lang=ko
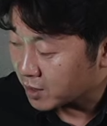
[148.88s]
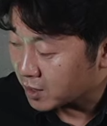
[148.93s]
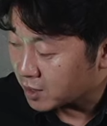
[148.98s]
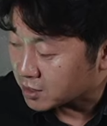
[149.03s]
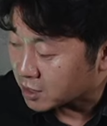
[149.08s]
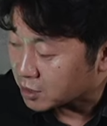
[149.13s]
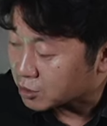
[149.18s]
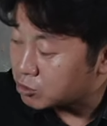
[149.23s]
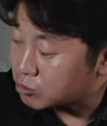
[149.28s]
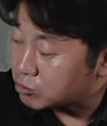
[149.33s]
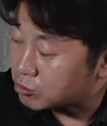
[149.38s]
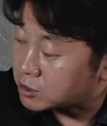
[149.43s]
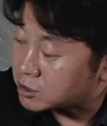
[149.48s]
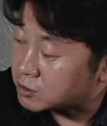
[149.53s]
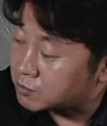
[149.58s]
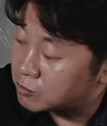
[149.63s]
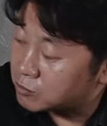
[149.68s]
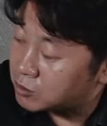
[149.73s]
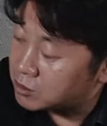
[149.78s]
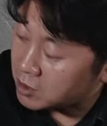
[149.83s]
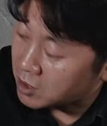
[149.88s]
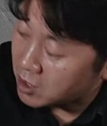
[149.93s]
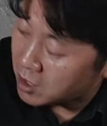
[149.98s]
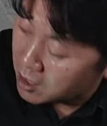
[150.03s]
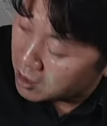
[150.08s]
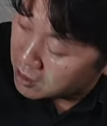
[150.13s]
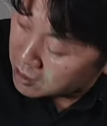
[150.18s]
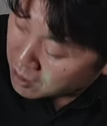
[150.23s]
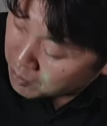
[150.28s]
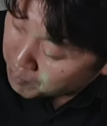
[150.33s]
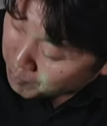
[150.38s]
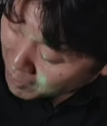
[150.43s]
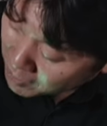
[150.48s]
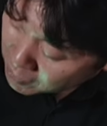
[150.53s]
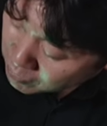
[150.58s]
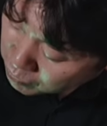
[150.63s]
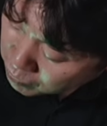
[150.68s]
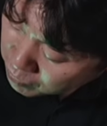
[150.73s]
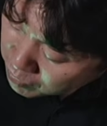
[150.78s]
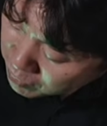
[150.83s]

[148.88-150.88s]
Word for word: 자, 그리고 지금 얘가 이렇게 밟고